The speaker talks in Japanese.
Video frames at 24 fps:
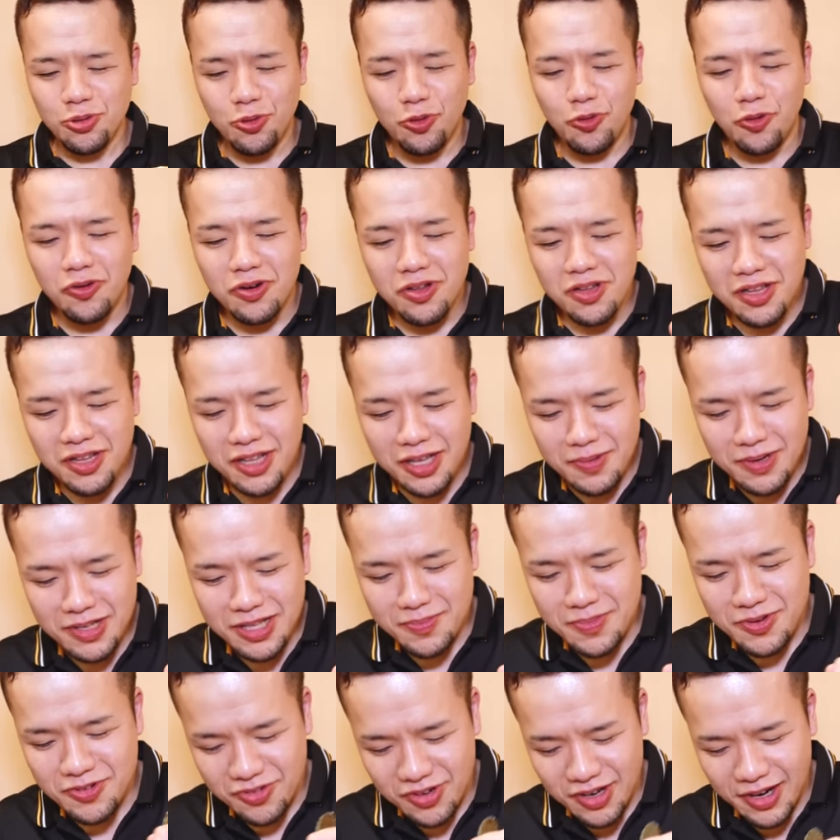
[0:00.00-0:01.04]
とこれで食べ
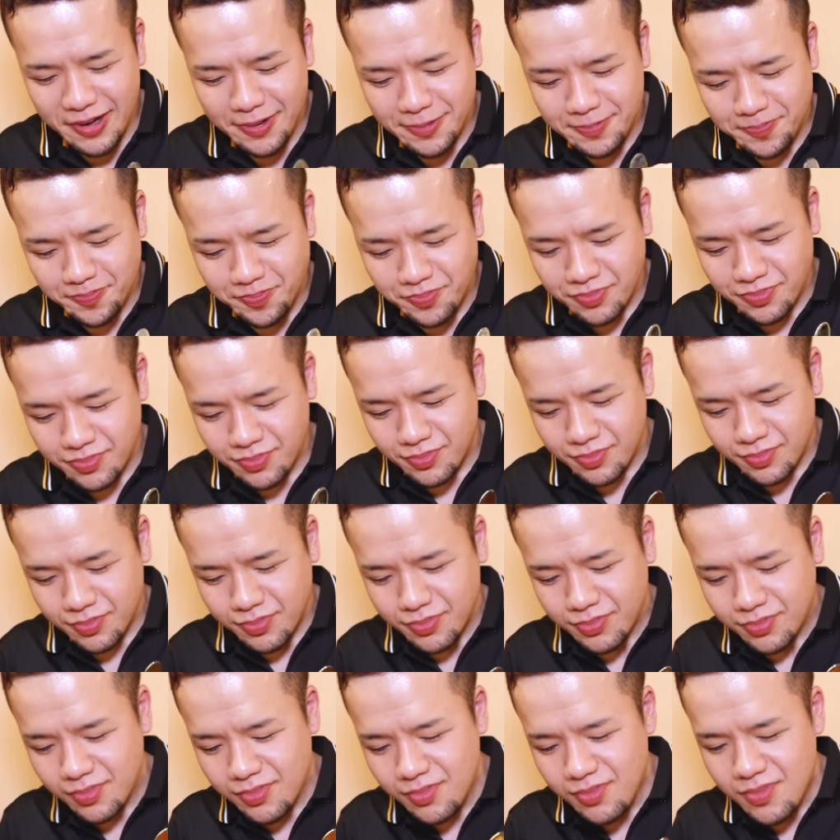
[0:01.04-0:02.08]
てみるか。
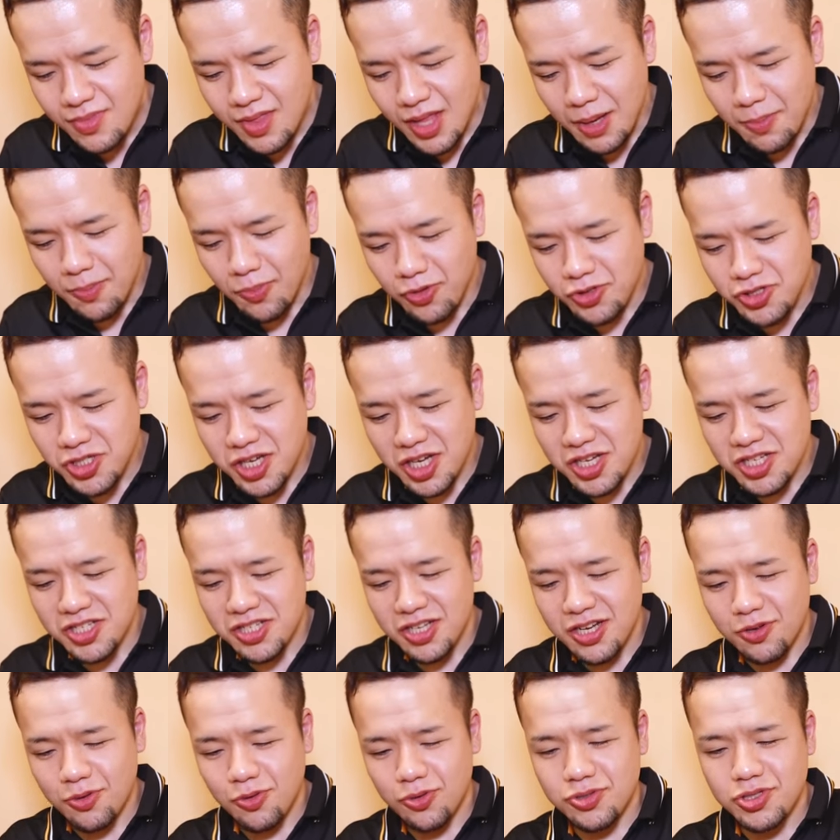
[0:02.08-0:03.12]
もしかし
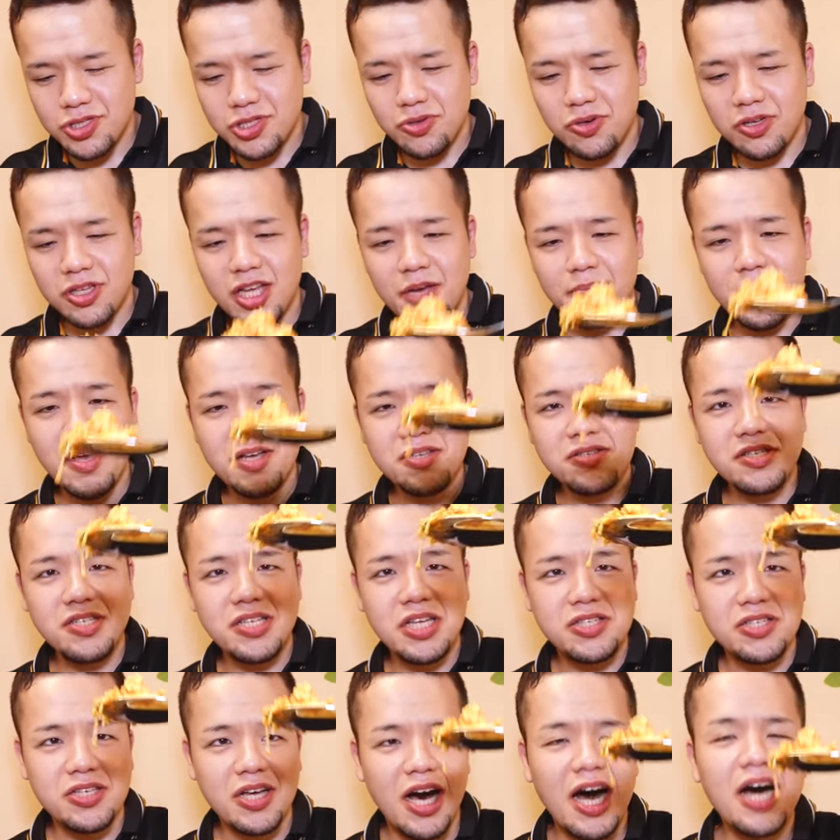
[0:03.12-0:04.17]
たらこっちの方が食べやすい
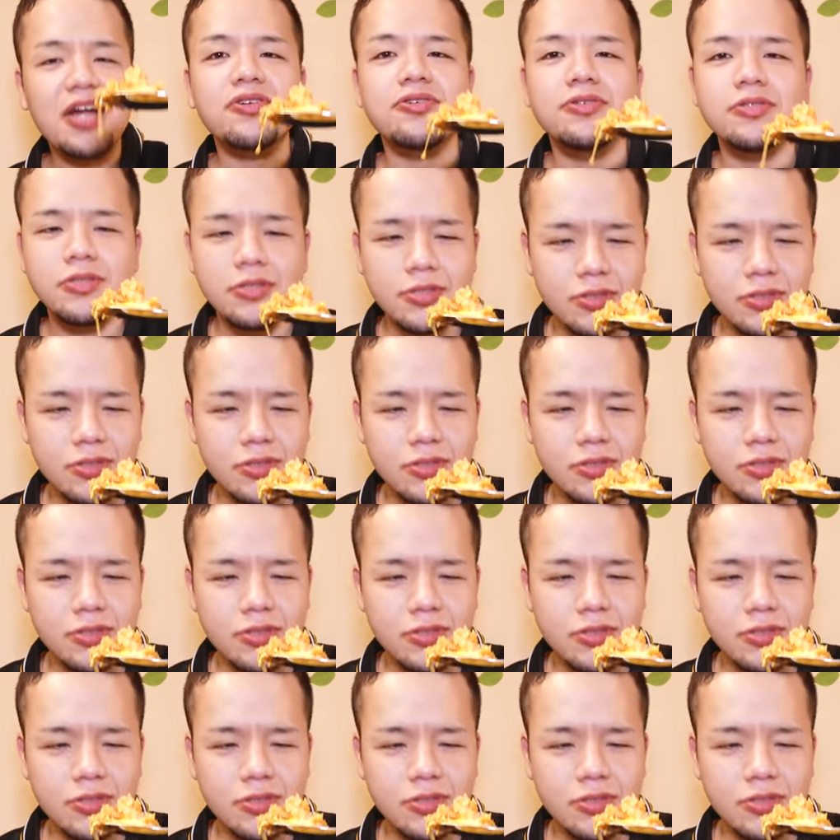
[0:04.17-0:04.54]
説ある。